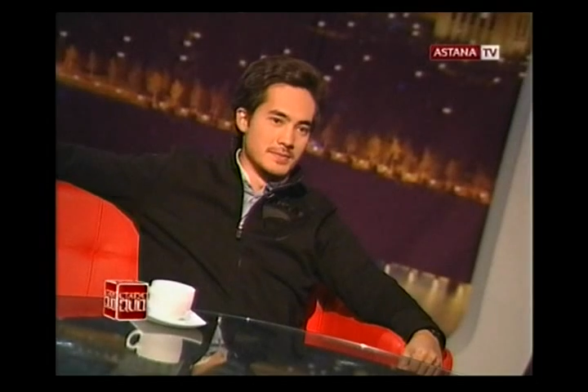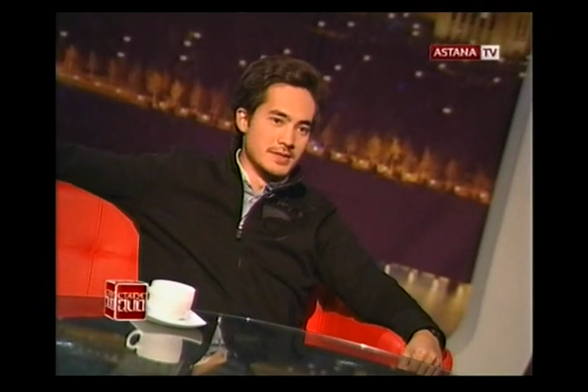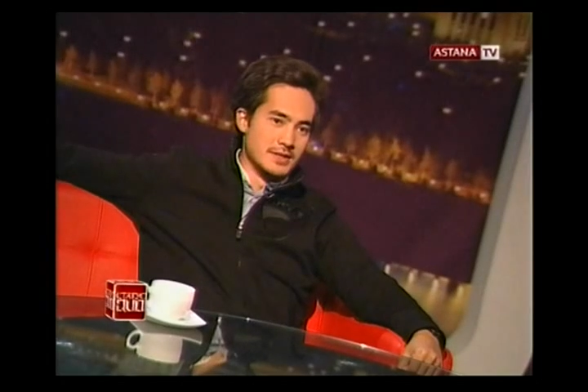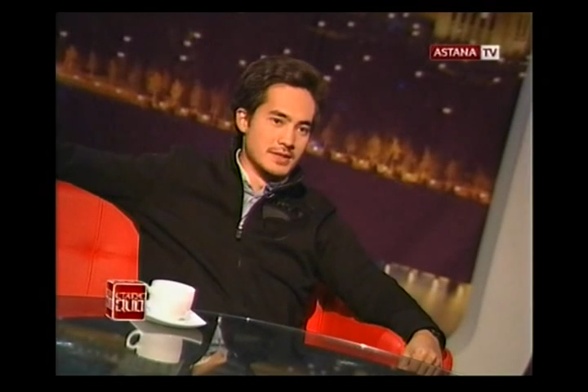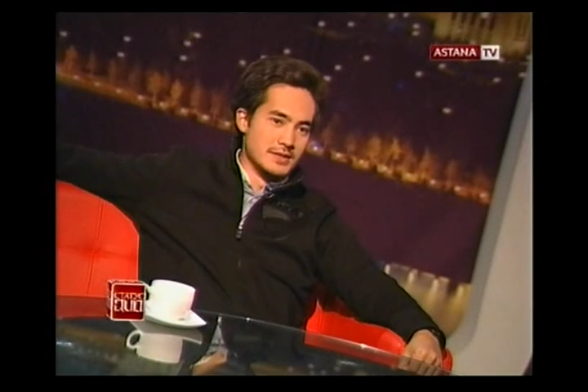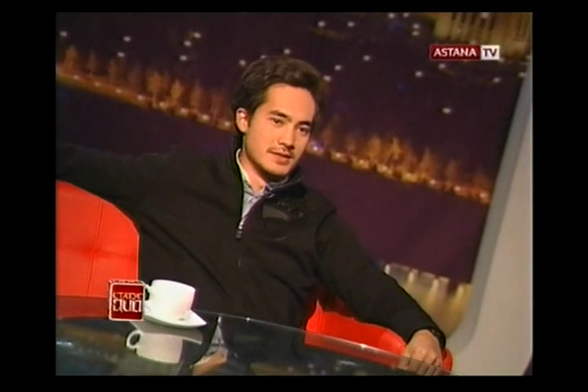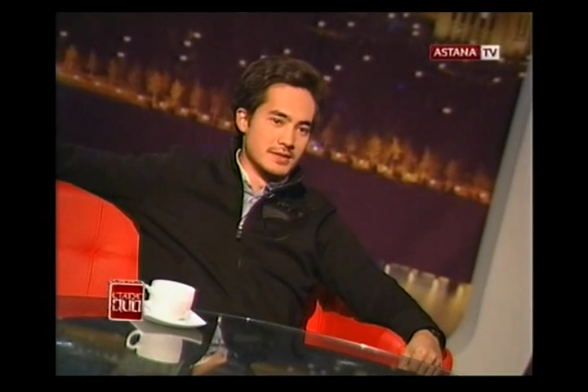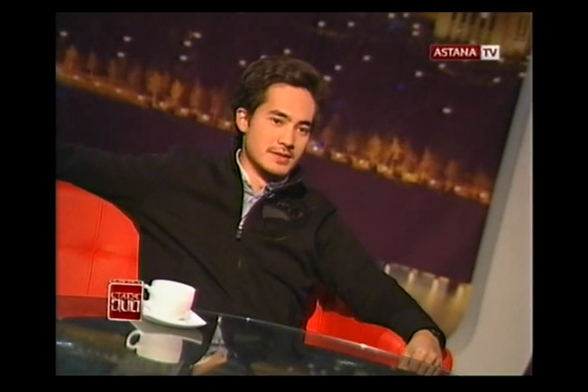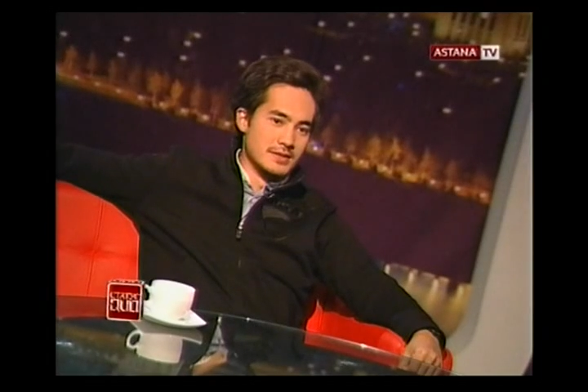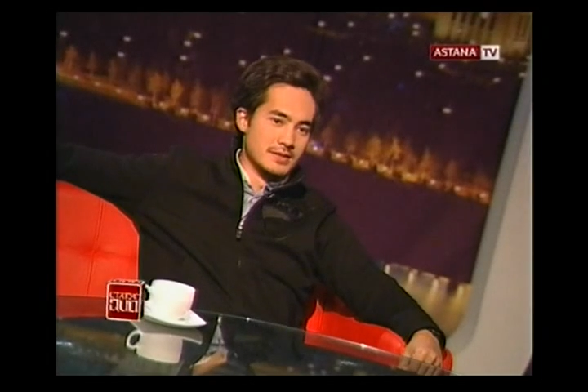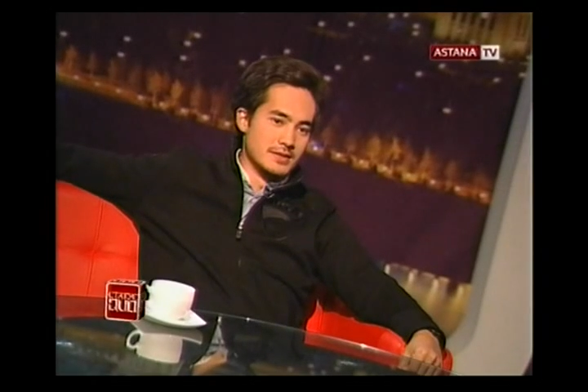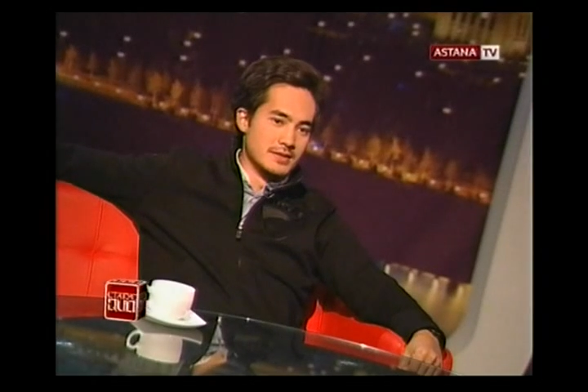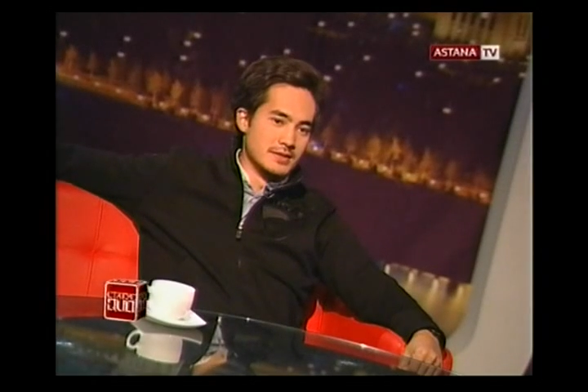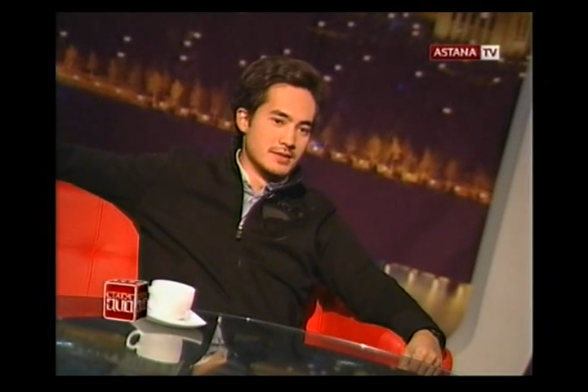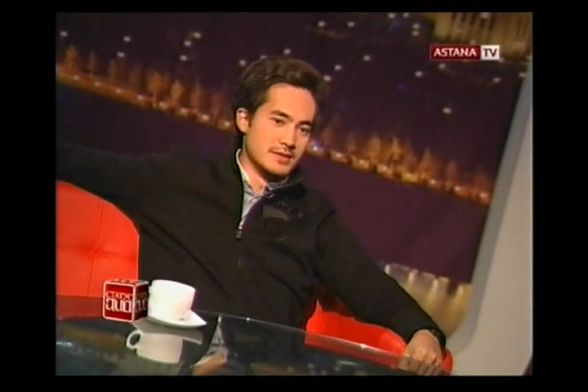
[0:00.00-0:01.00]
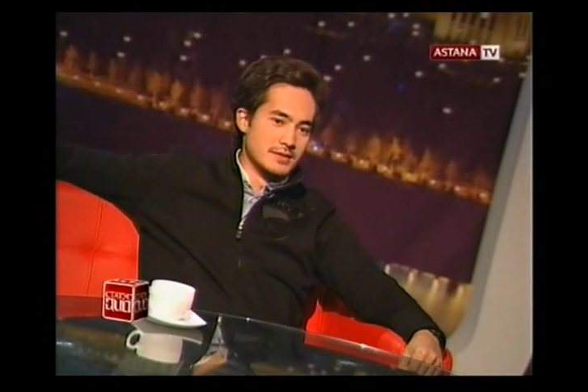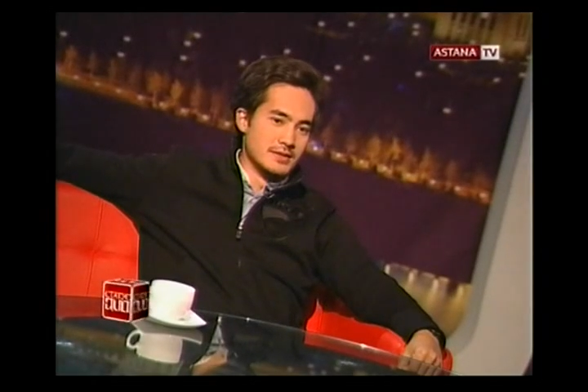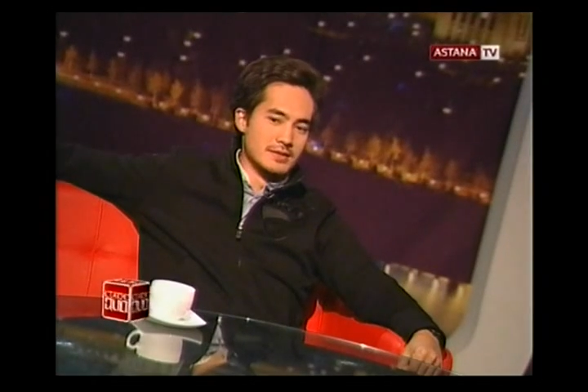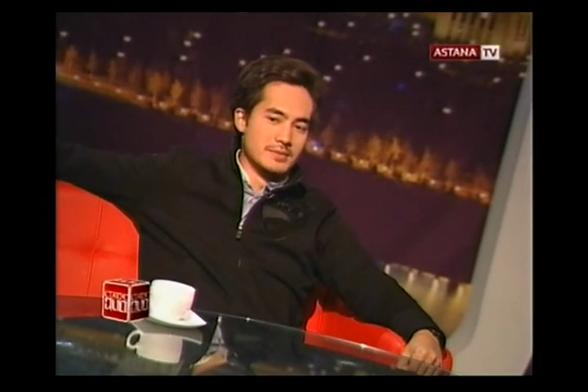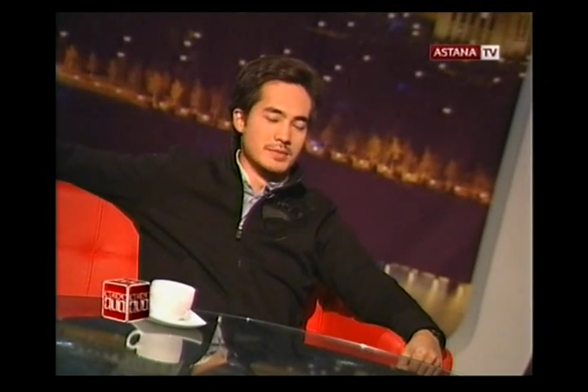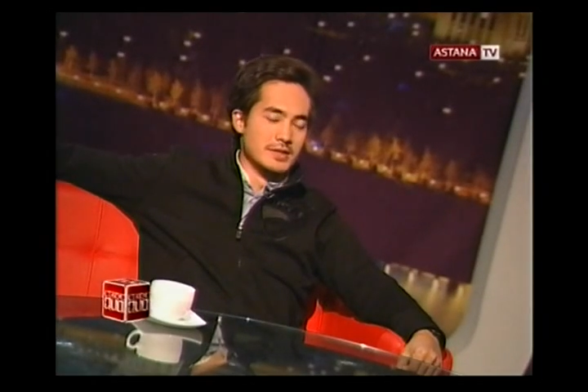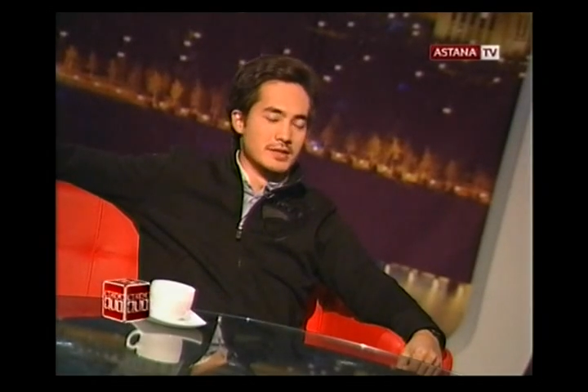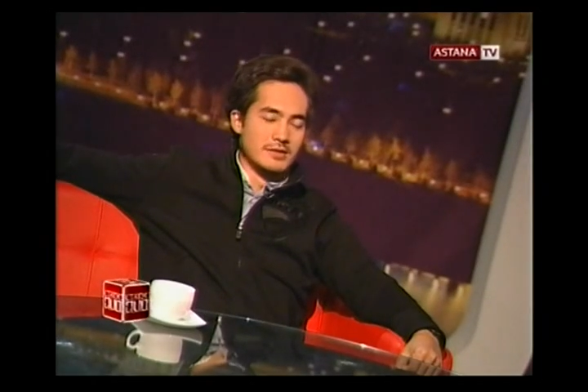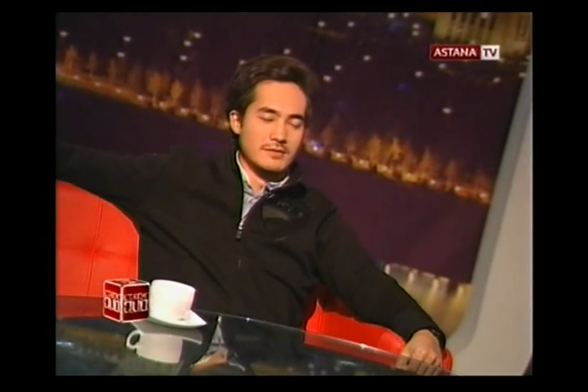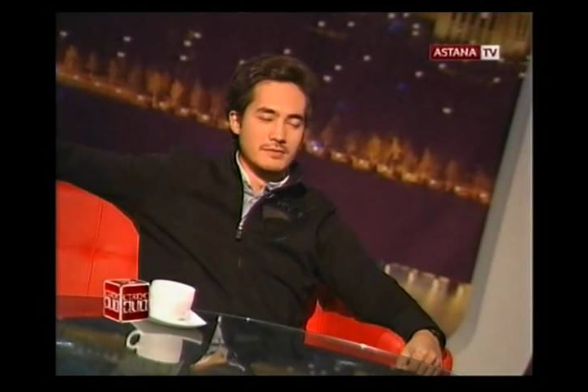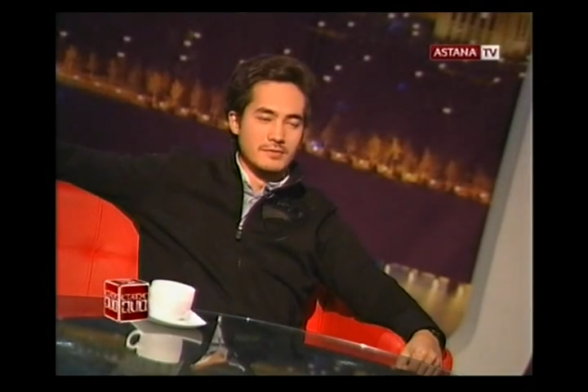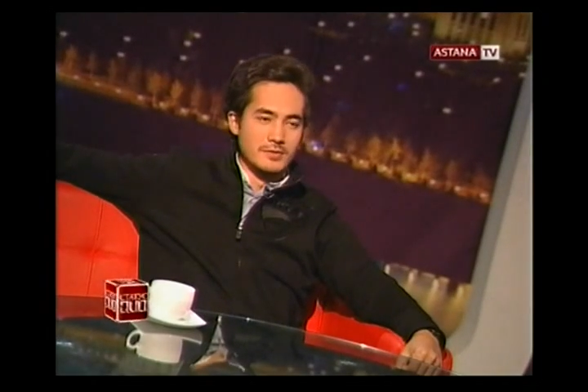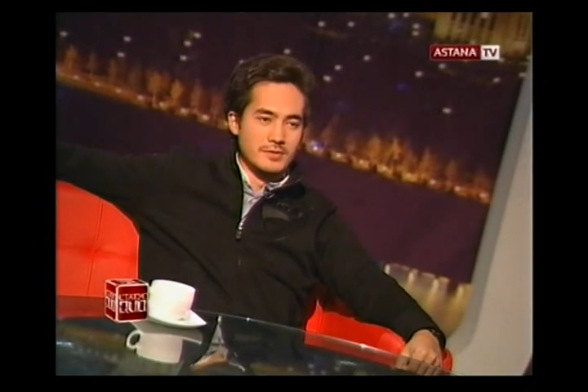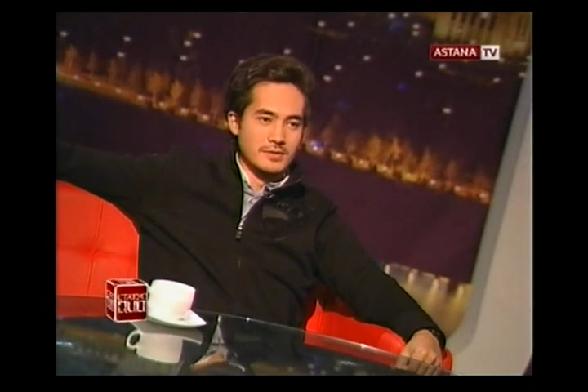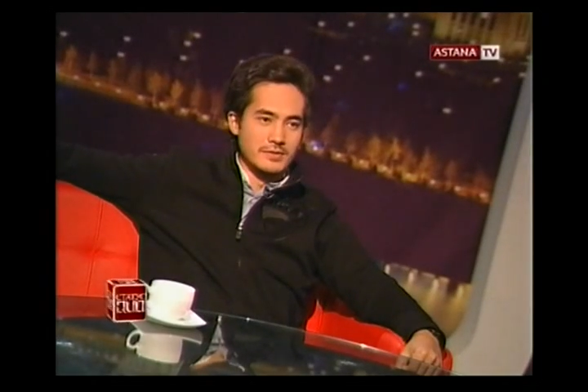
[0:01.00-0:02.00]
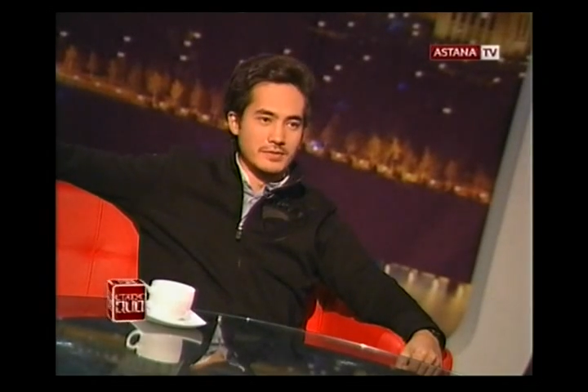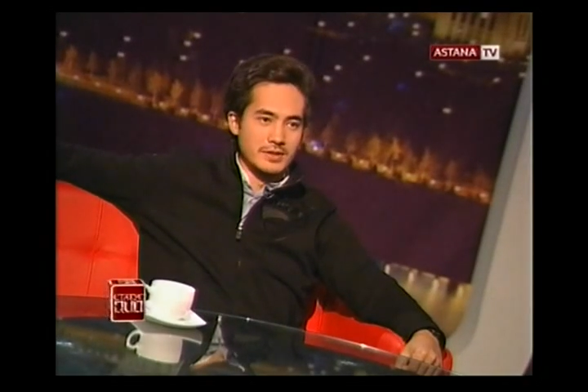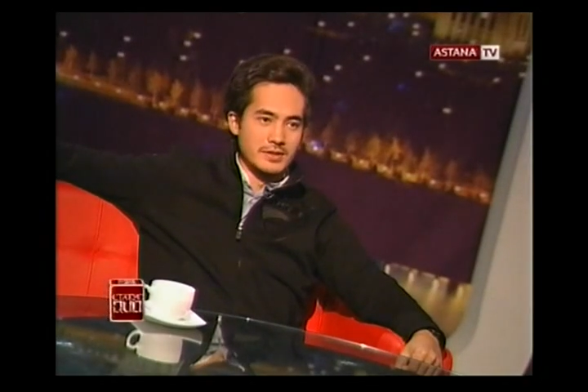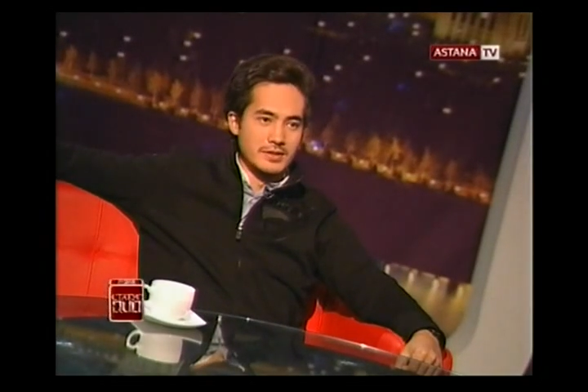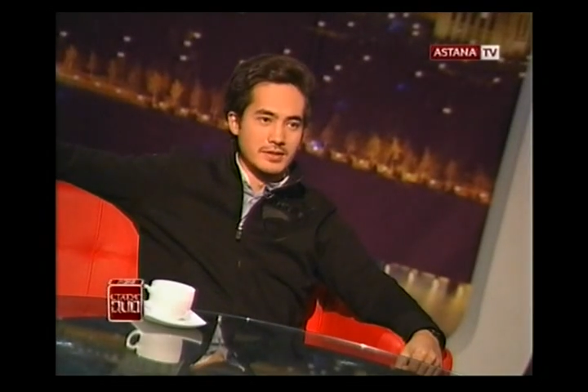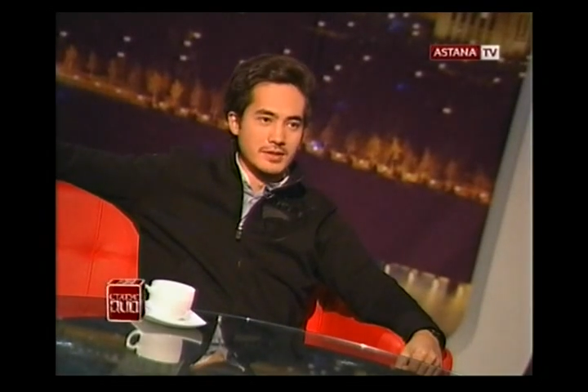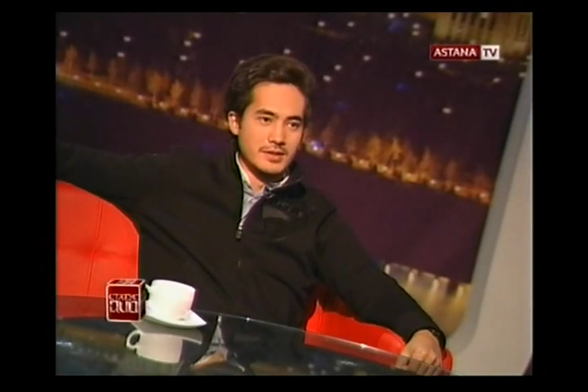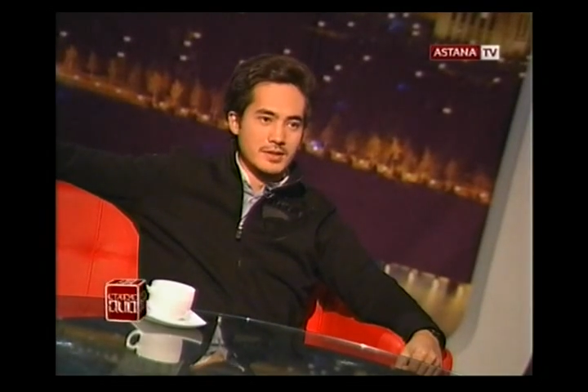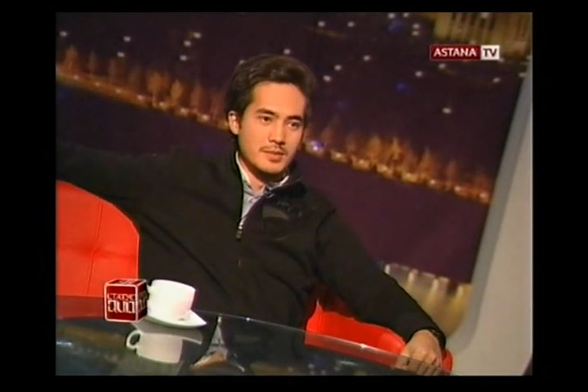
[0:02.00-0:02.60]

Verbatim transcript: меня не, мне некомфортно в ней.